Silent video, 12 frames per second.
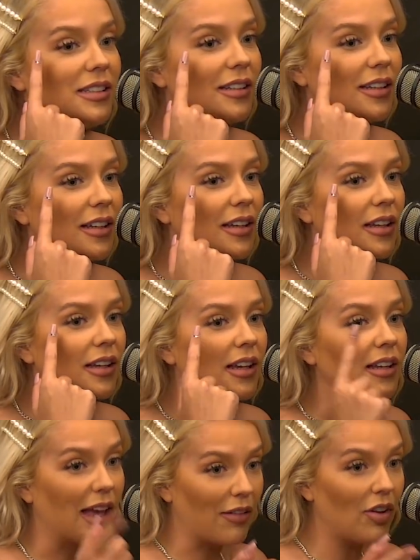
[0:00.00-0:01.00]
Ficou bonito
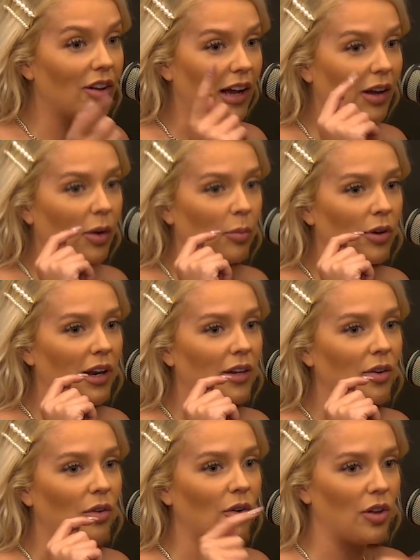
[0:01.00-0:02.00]
mesmo. Quer Ficou colocar bonito? com a mulher que
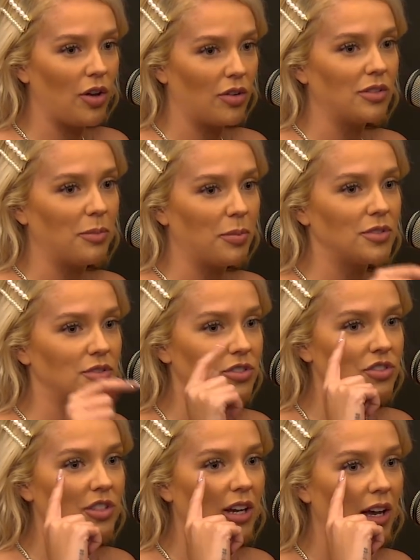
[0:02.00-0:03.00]
eu coloco? Depois eu te
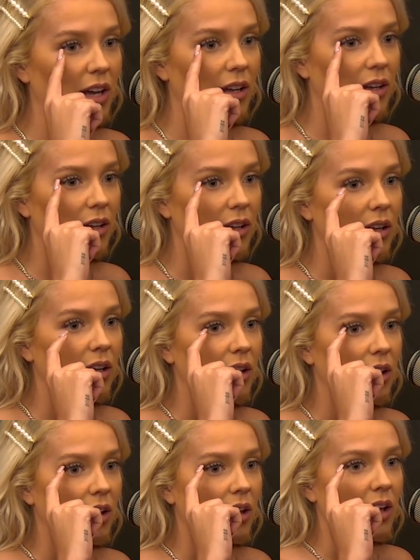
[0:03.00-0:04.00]
indicar. Eu, não, eu, eu